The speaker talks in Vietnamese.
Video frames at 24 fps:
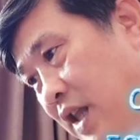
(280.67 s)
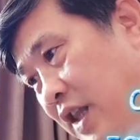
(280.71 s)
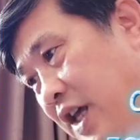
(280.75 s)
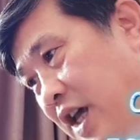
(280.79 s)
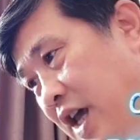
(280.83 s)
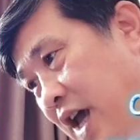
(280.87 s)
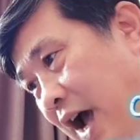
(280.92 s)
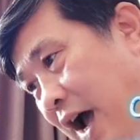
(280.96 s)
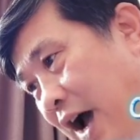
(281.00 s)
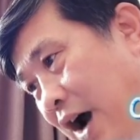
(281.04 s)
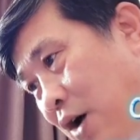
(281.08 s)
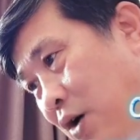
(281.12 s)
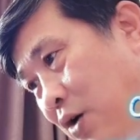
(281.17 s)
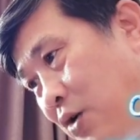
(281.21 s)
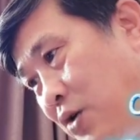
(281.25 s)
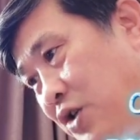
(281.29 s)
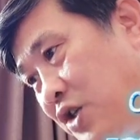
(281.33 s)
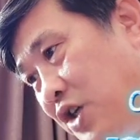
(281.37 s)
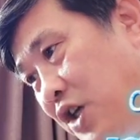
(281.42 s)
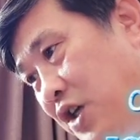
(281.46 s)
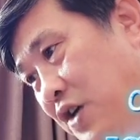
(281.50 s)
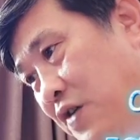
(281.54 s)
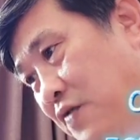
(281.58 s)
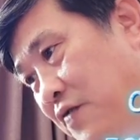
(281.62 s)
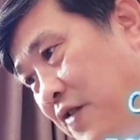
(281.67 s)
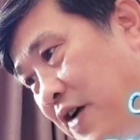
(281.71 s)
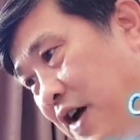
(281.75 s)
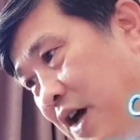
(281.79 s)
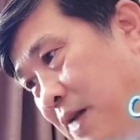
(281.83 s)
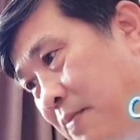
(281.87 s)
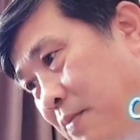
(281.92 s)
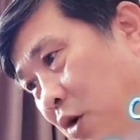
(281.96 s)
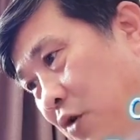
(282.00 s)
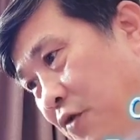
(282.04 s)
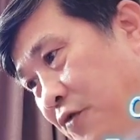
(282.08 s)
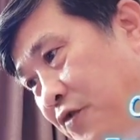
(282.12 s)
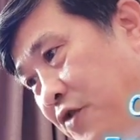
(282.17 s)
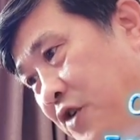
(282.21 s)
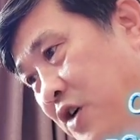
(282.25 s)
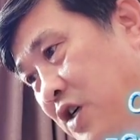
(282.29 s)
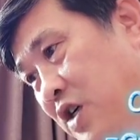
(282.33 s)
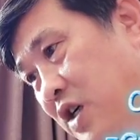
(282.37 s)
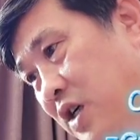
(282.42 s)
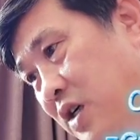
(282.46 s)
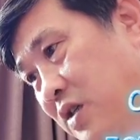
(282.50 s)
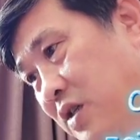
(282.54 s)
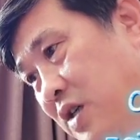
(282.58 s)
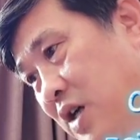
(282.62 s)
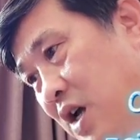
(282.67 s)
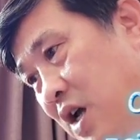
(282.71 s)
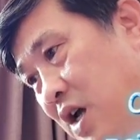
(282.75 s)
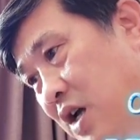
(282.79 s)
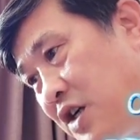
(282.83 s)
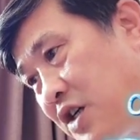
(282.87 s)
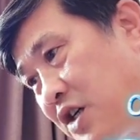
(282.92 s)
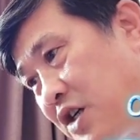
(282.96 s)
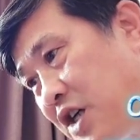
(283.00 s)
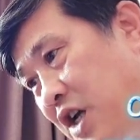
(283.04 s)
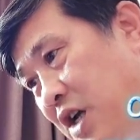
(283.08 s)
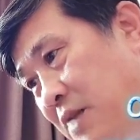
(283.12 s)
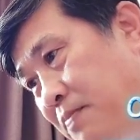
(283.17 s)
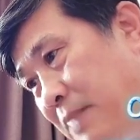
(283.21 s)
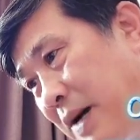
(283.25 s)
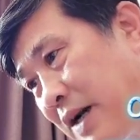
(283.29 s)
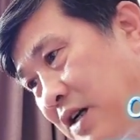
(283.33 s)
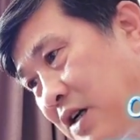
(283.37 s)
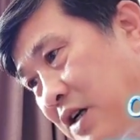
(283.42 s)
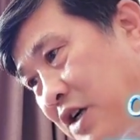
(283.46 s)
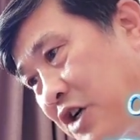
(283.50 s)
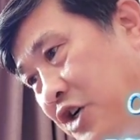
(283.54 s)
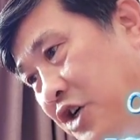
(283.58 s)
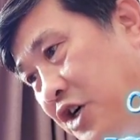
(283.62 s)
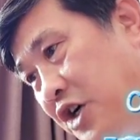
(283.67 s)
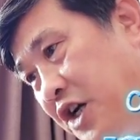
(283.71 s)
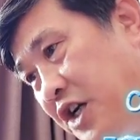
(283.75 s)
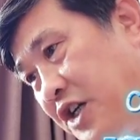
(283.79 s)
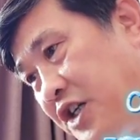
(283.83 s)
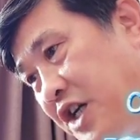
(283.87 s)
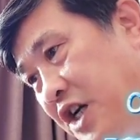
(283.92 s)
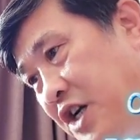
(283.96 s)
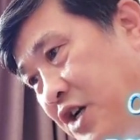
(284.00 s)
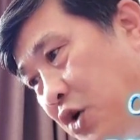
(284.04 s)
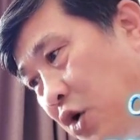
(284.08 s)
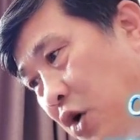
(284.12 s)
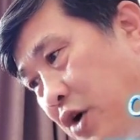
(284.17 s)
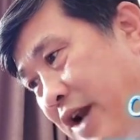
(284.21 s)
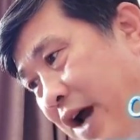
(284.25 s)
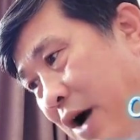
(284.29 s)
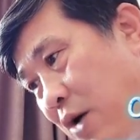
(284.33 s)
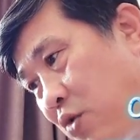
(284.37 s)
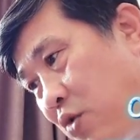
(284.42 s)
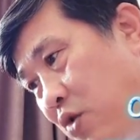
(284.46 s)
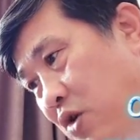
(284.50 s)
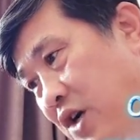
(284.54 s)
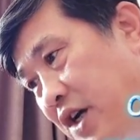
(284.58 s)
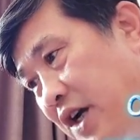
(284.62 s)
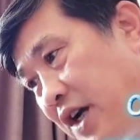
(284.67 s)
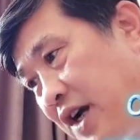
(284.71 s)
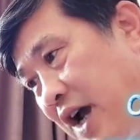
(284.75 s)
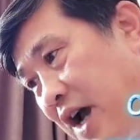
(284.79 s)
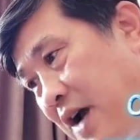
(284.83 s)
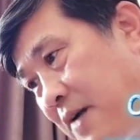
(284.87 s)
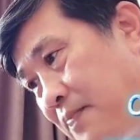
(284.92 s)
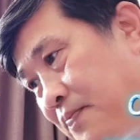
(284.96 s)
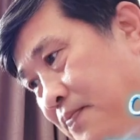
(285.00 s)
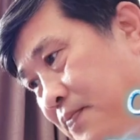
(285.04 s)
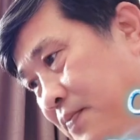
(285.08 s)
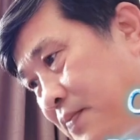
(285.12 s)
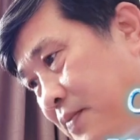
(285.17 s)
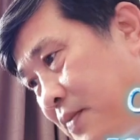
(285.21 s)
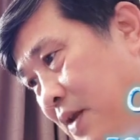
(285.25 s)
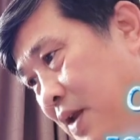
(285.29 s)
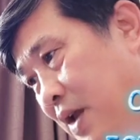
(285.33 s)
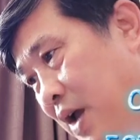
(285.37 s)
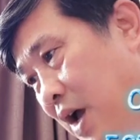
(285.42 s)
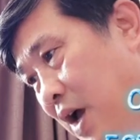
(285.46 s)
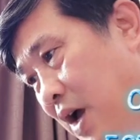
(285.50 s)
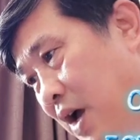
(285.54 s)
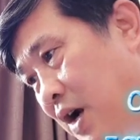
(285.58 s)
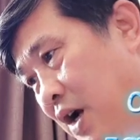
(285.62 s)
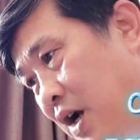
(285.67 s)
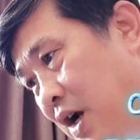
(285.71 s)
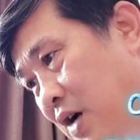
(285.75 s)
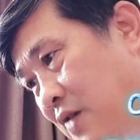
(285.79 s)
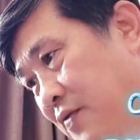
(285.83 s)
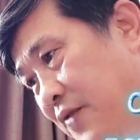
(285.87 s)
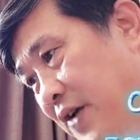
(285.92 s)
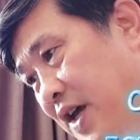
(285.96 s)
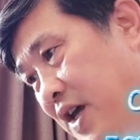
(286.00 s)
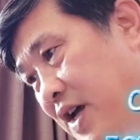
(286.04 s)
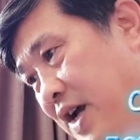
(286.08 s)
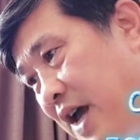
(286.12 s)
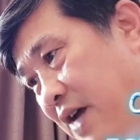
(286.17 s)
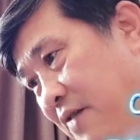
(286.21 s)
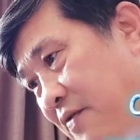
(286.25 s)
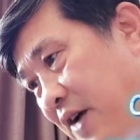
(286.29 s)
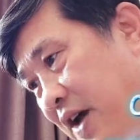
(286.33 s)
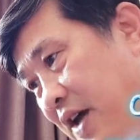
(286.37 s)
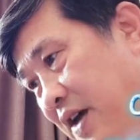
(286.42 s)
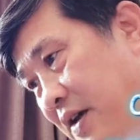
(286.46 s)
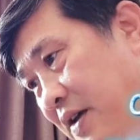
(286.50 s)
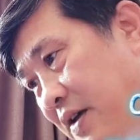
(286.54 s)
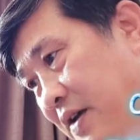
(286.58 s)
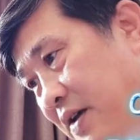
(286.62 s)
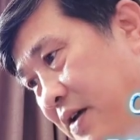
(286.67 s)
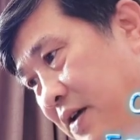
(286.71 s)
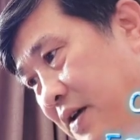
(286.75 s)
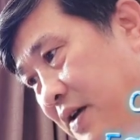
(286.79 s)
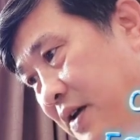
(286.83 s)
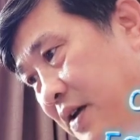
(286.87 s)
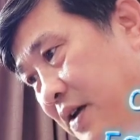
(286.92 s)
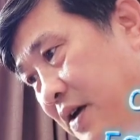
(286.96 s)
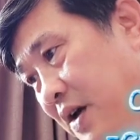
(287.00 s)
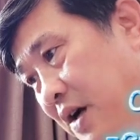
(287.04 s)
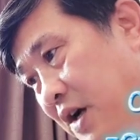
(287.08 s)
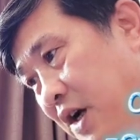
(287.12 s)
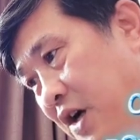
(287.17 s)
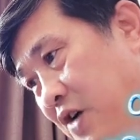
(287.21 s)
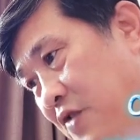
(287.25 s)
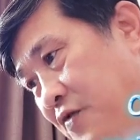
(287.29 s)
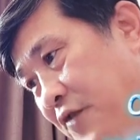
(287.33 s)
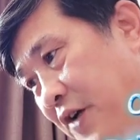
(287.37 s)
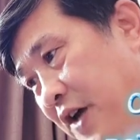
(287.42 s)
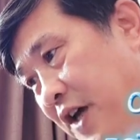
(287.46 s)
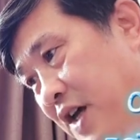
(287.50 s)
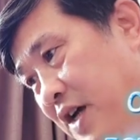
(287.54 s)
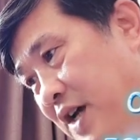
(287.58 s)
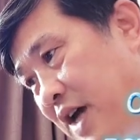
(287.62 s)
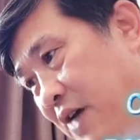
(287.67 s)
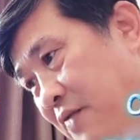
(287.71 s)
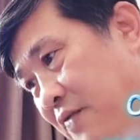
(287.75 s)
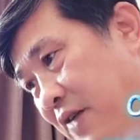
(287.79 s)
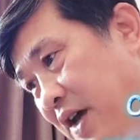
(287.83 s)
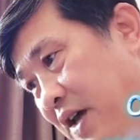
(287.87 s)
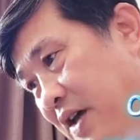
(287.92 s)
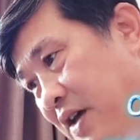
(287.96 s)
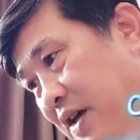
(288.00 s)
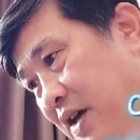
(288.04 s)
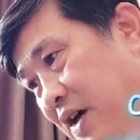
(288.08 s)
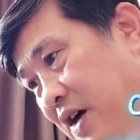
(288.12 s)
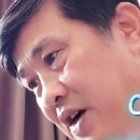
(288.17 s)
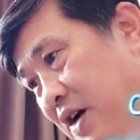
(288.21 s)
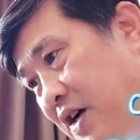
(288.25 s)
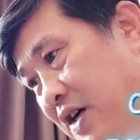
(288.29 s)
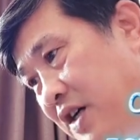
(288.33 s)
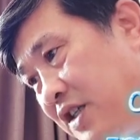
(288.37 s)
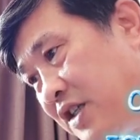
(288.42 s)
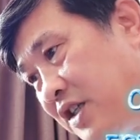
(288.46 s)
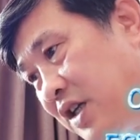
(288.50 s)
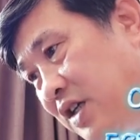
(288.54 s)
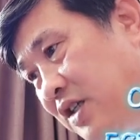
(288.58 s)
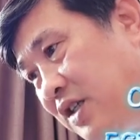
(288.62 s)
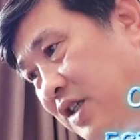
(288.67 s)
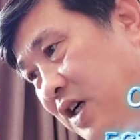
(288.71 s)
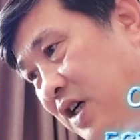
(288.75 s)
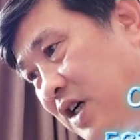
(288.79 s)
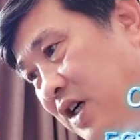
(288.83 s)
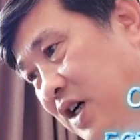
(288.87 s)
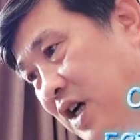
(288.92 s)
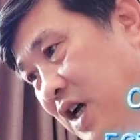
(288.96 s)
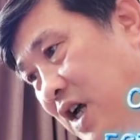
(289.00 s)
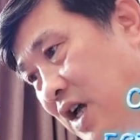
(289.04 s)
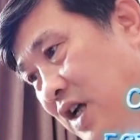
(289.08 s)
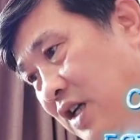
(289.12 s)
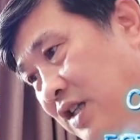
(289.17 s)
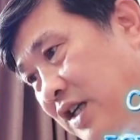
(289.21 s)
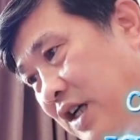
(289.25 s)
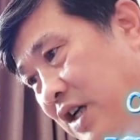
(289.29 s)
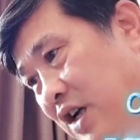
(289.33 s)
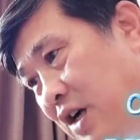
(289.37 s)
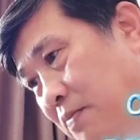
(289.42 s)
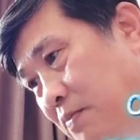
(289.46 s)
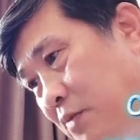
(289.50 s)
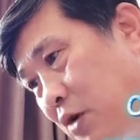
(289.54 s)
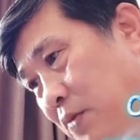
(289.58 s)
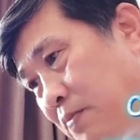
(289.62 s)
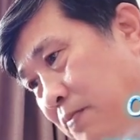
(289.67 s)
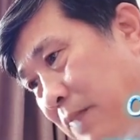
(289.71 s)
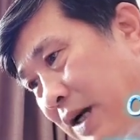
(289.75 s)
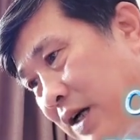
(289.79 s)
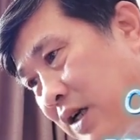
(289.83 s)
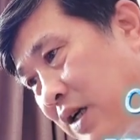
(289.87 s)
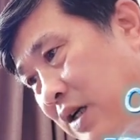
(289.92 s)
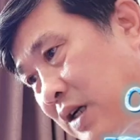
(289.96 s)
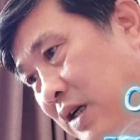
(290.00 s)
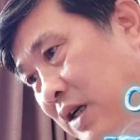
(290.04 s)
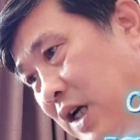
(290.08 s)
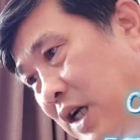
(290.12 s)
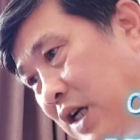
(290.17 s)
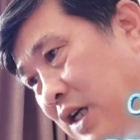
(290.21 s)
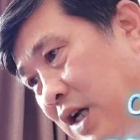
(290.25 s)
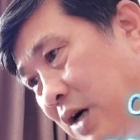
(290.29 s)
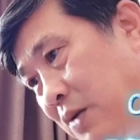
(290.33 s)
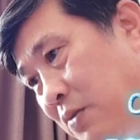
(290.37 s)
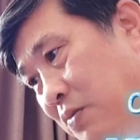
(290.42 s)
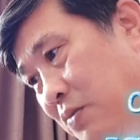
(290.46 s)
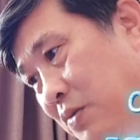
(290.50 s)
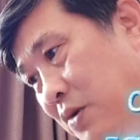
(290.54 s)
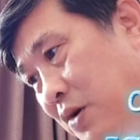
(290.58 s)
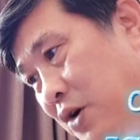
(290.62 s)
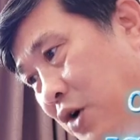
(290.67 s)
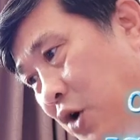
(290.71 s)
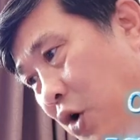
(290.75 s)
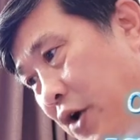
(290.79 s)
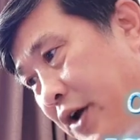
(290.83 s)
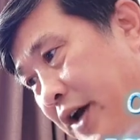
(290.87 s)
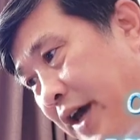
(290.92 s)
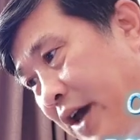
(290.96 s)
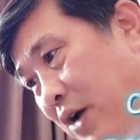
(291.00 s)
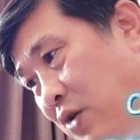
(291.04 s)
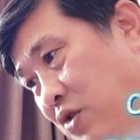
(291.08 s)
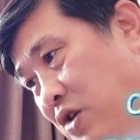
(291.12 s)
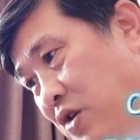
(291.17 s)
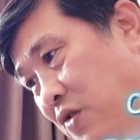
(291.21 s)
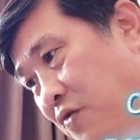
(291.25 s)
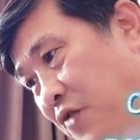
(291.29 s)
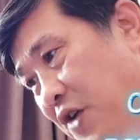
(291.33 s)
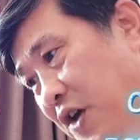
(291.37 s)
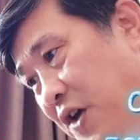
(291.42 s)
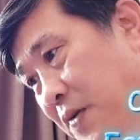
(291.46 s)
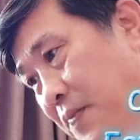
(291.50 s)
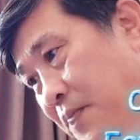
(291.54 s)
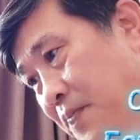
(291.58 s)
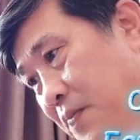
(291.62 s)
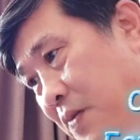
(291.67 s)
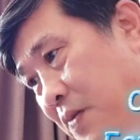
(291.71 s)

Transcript: Thi Hào chỉ về một phương hướng, trên mặt cười trên nỗi đau của người khác. Lữ Vĩ nghe vậy, Lữ Phỉ nghe vậy, hơi sững sờ, sau đó một mặt kích động lôi kéo Dương Phi.